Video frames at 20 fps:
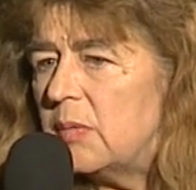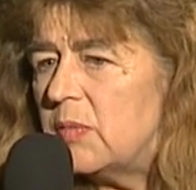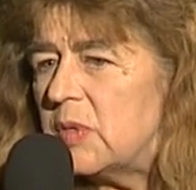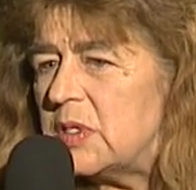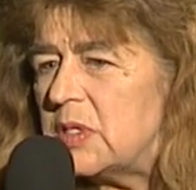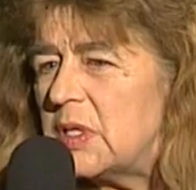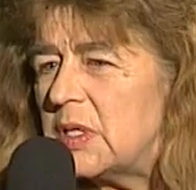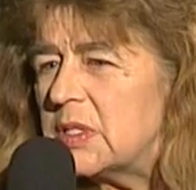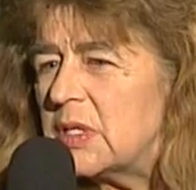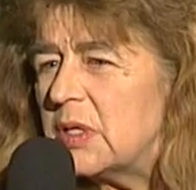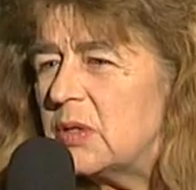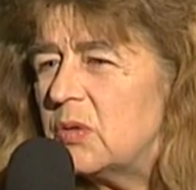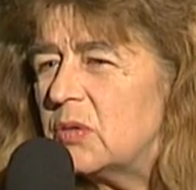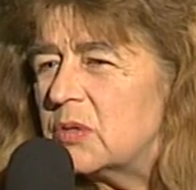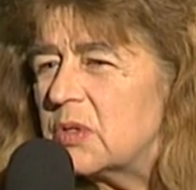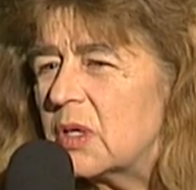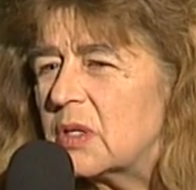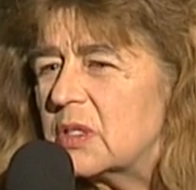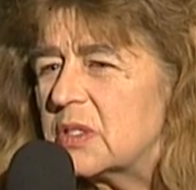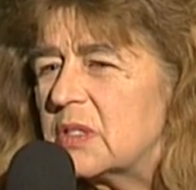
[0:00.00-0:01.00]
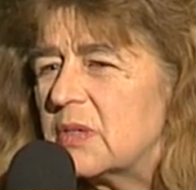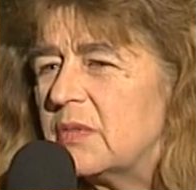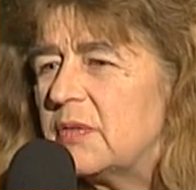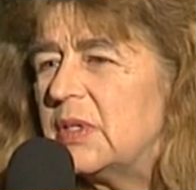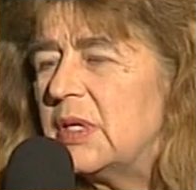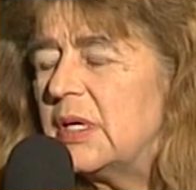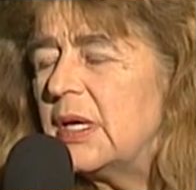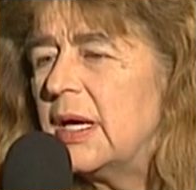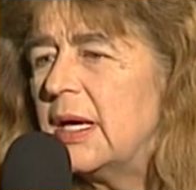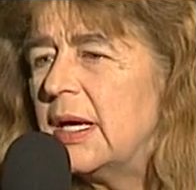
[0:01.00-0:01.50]
Myślę, że dużo
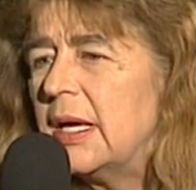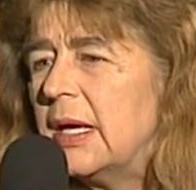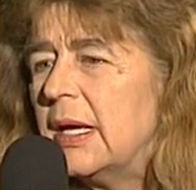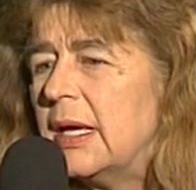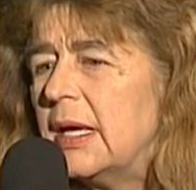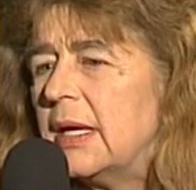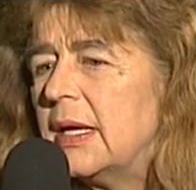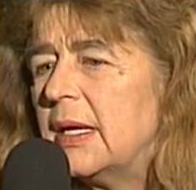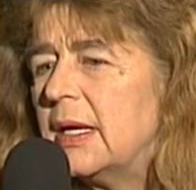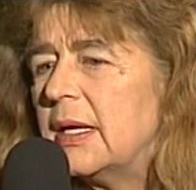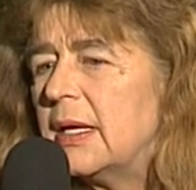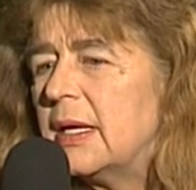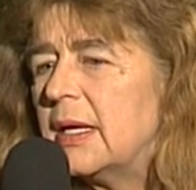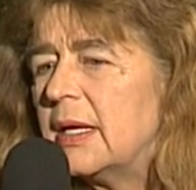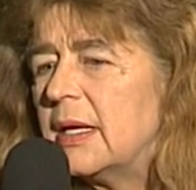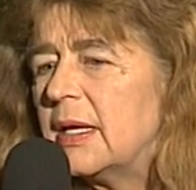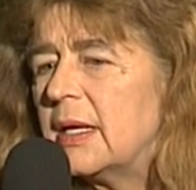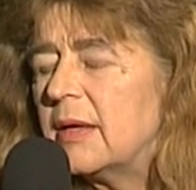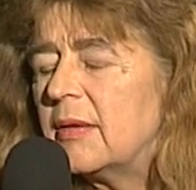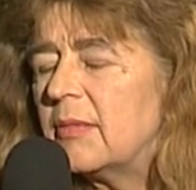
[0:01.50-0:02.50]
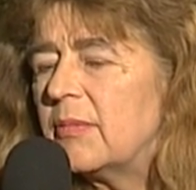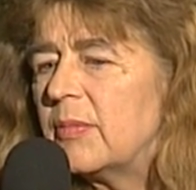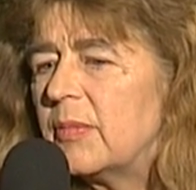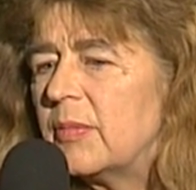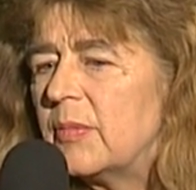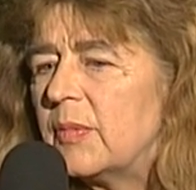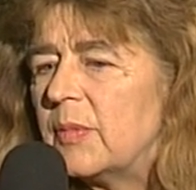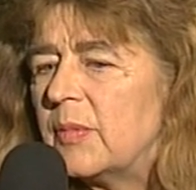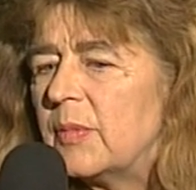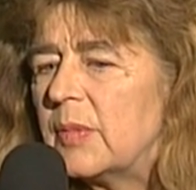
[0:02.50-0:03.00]
krzywdy yy,
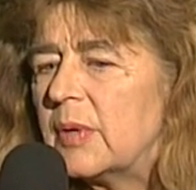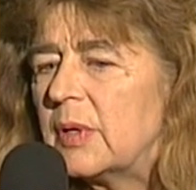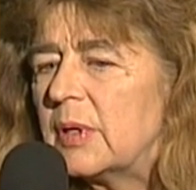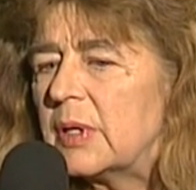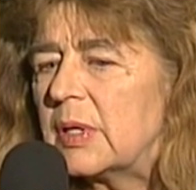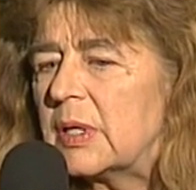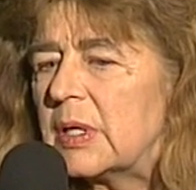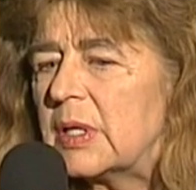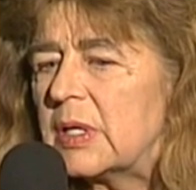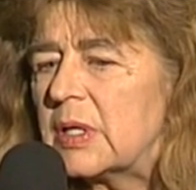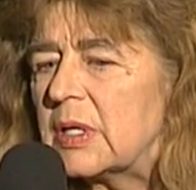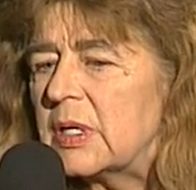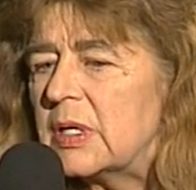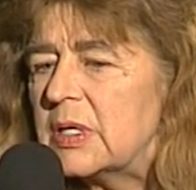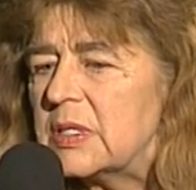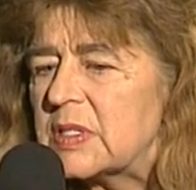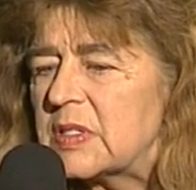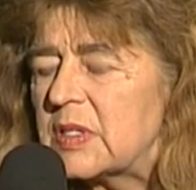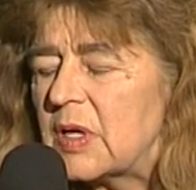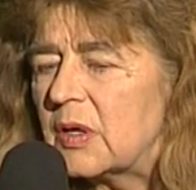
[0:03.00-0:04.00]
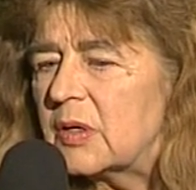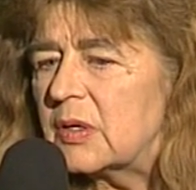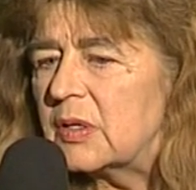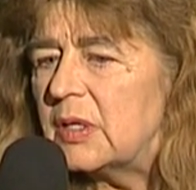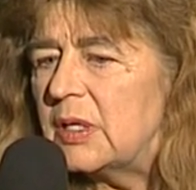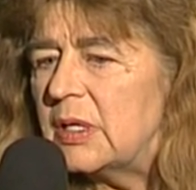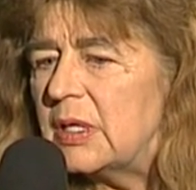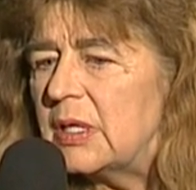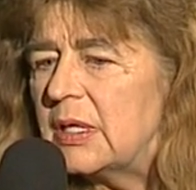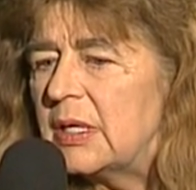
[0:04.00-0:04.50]
yy,
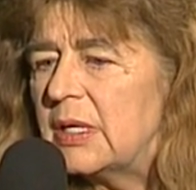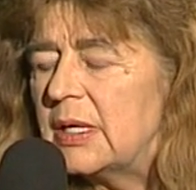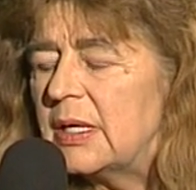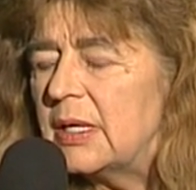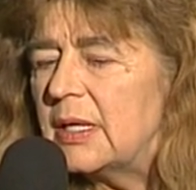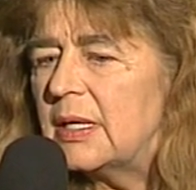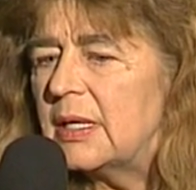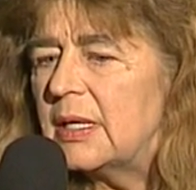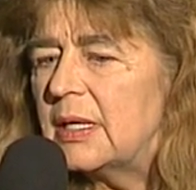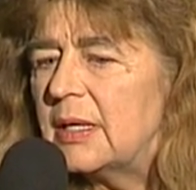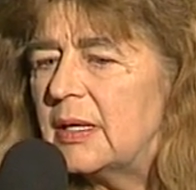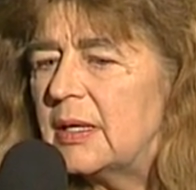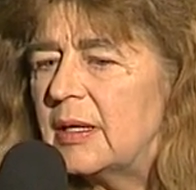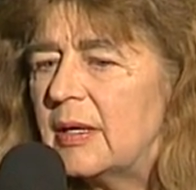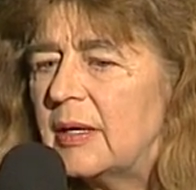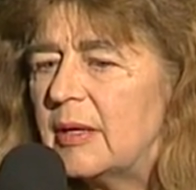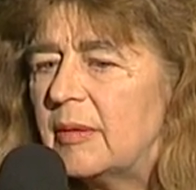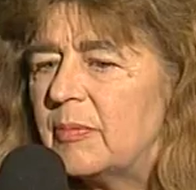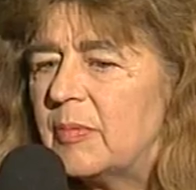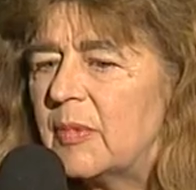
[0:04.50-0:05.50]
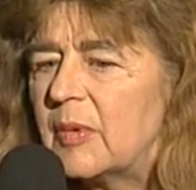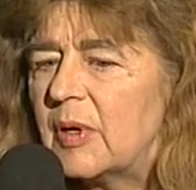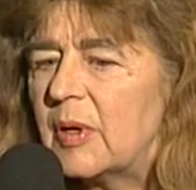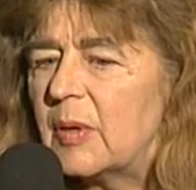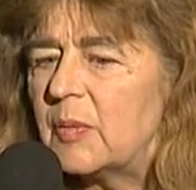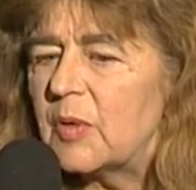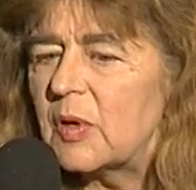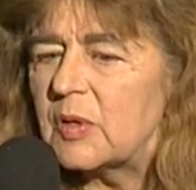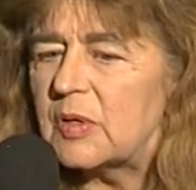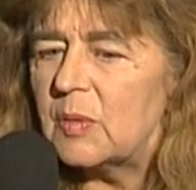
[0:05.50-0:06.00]
historii i, i, i, yy,
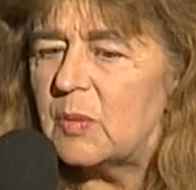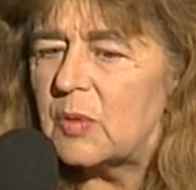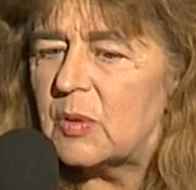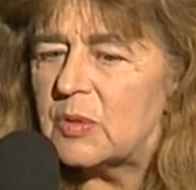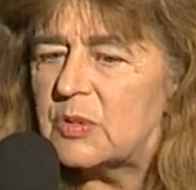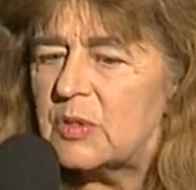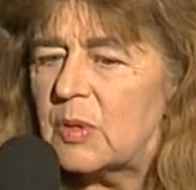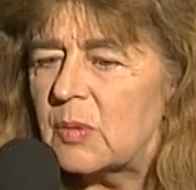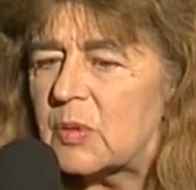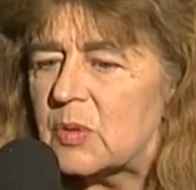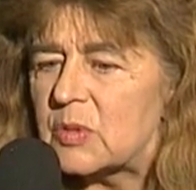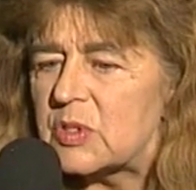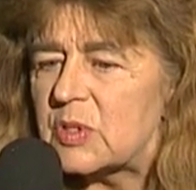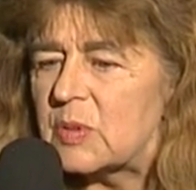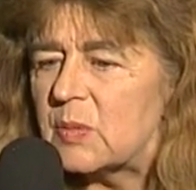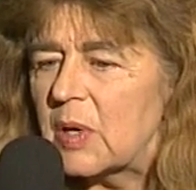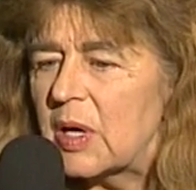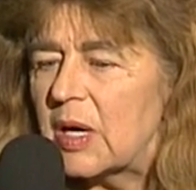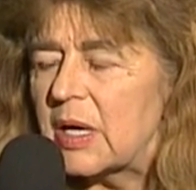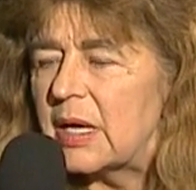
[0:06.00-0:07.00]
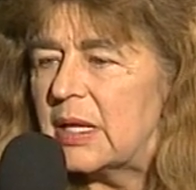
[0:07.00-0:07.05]
młodym ludziom, różnym